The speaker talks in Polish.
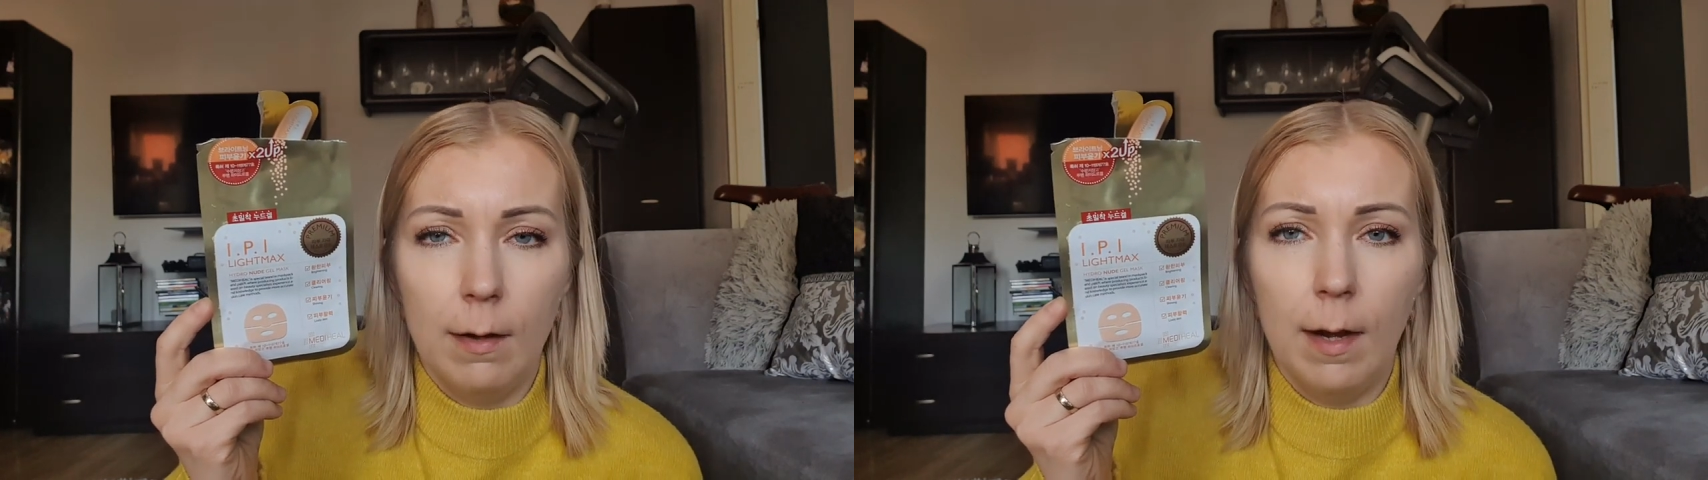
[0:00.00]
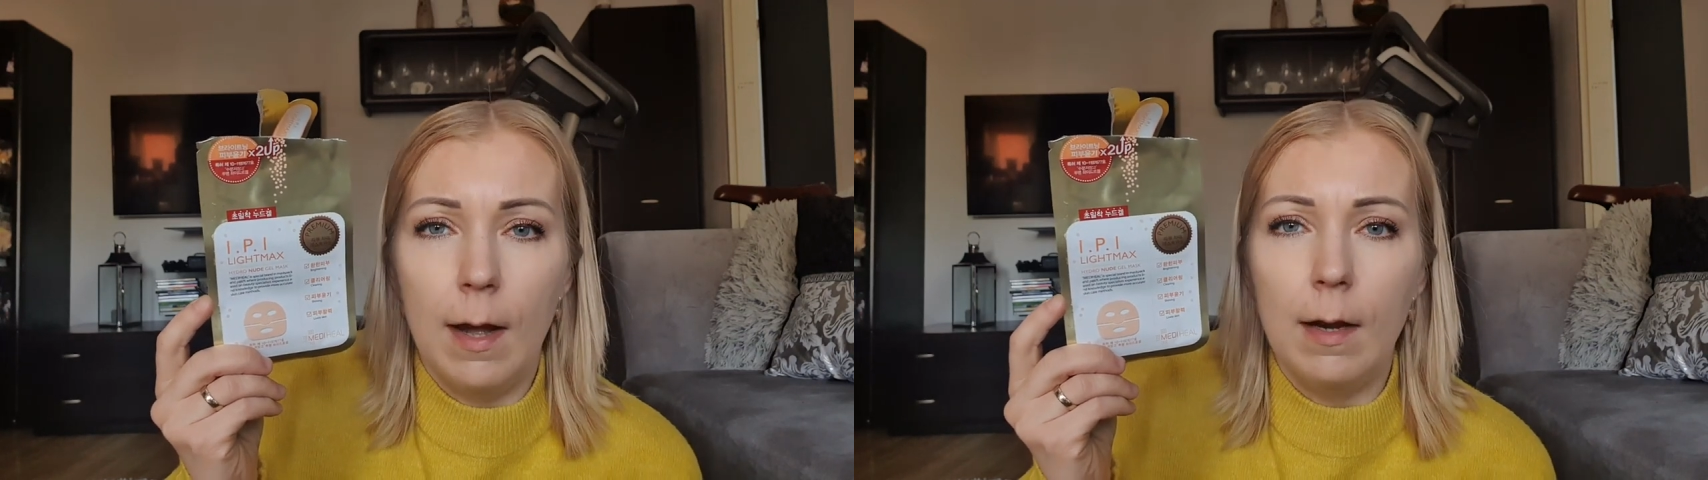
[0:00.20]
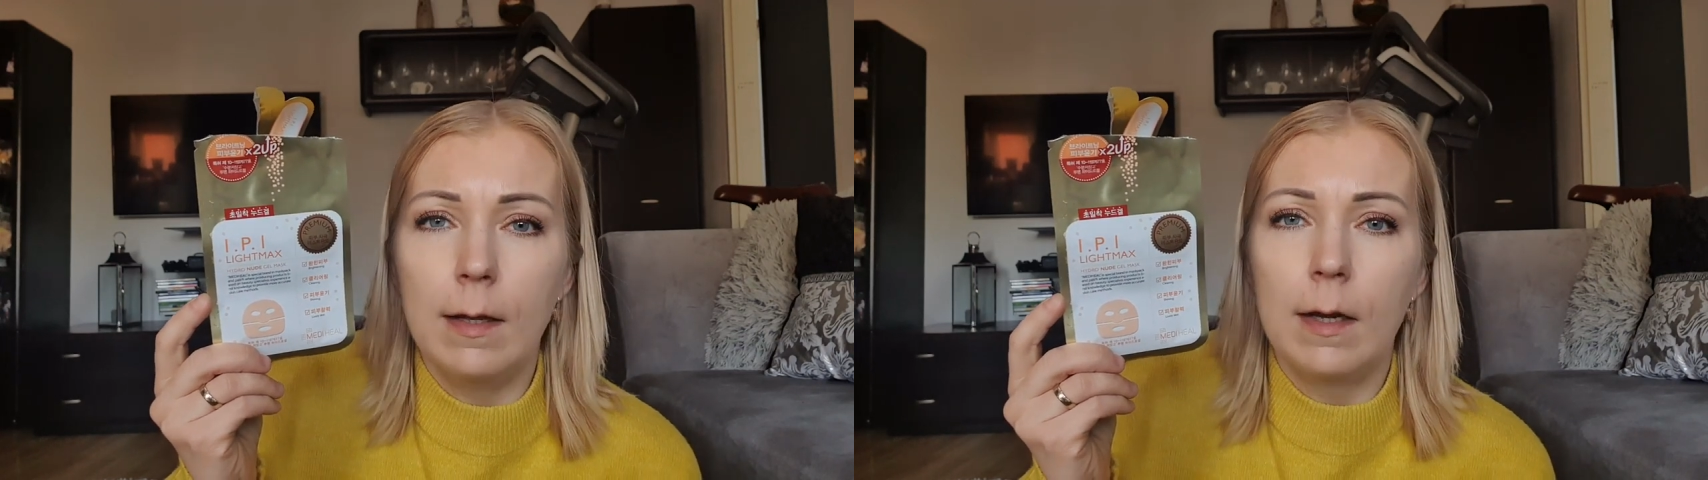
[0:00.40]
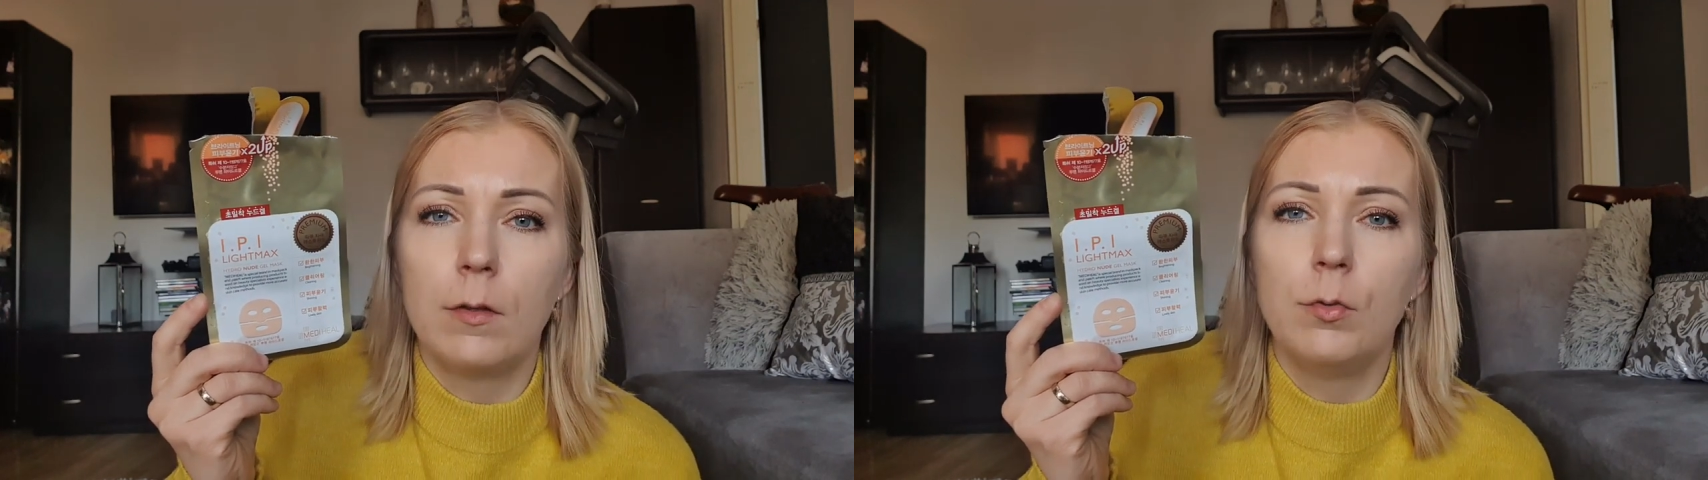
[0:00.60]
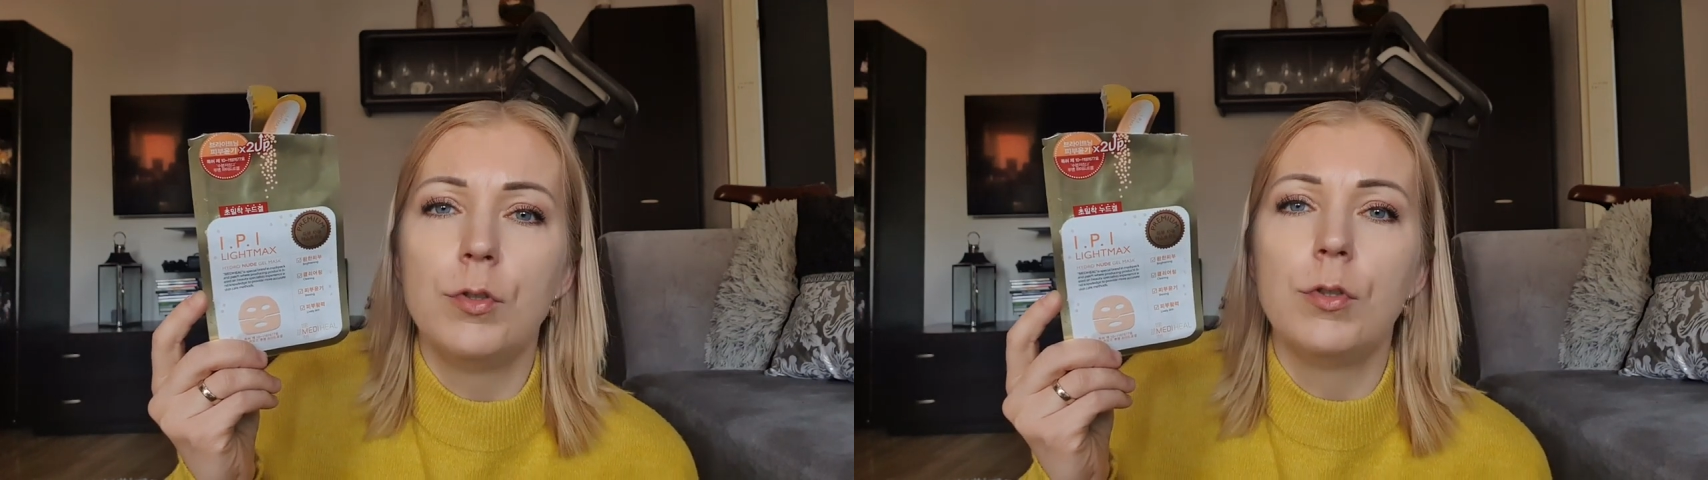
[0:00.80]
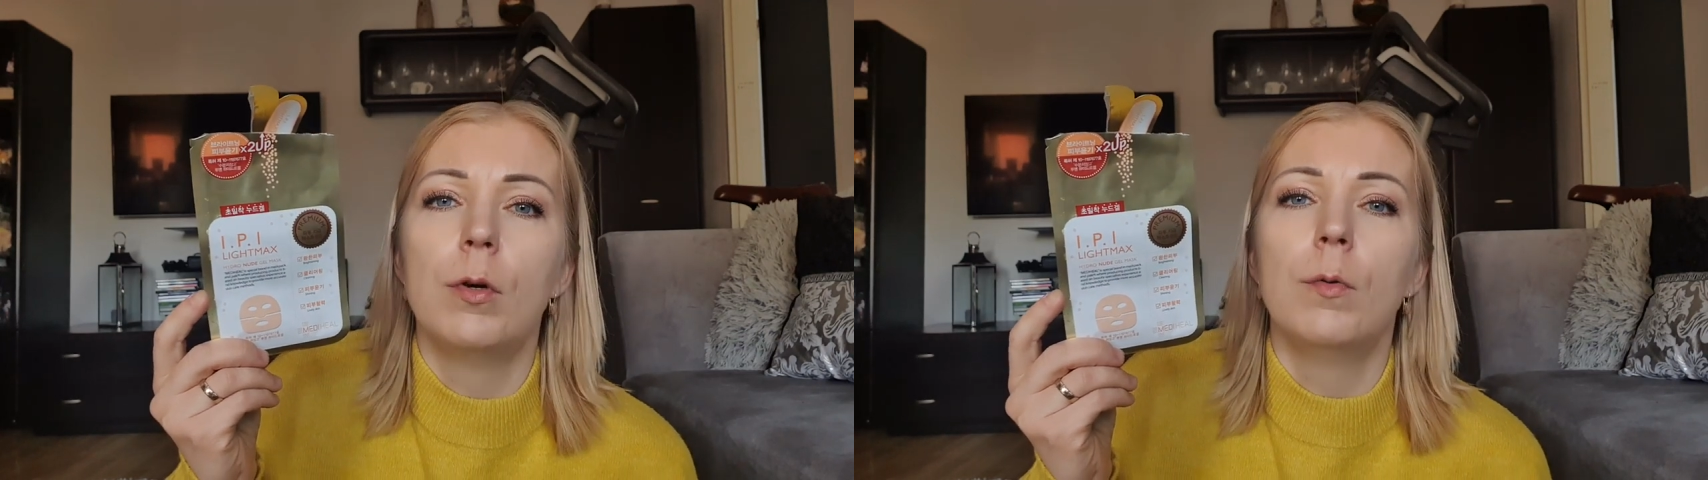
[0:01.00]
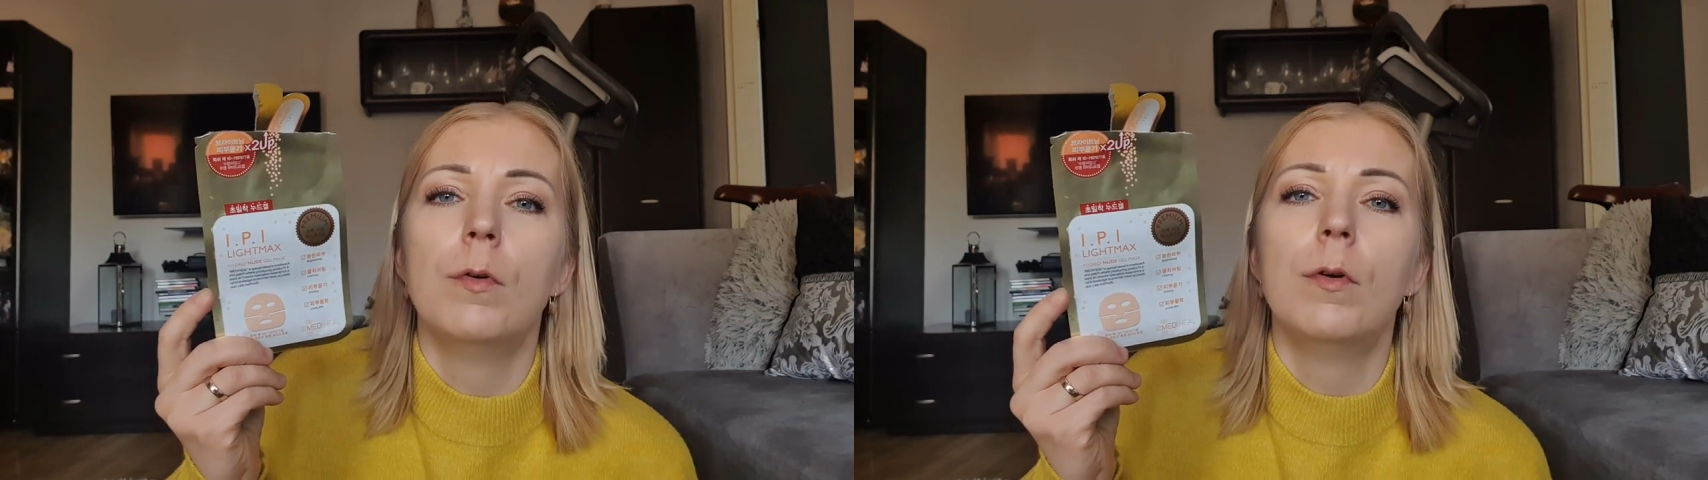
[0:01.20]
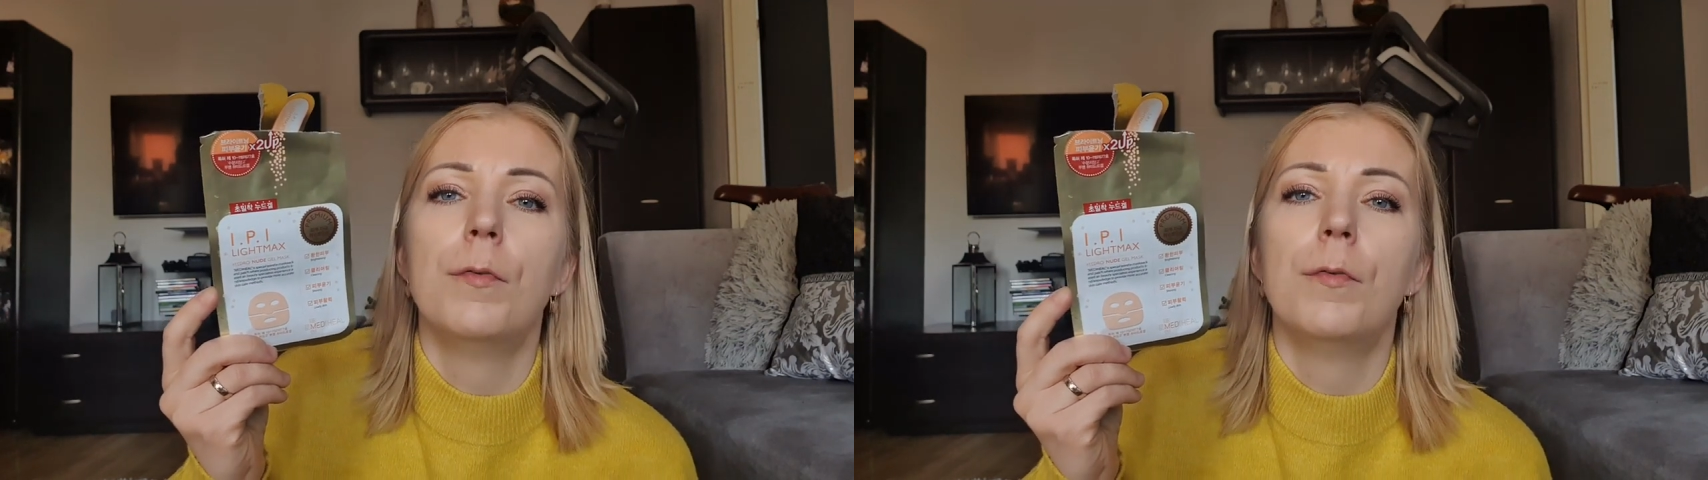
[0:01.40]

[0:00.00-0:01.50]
ale jak już ją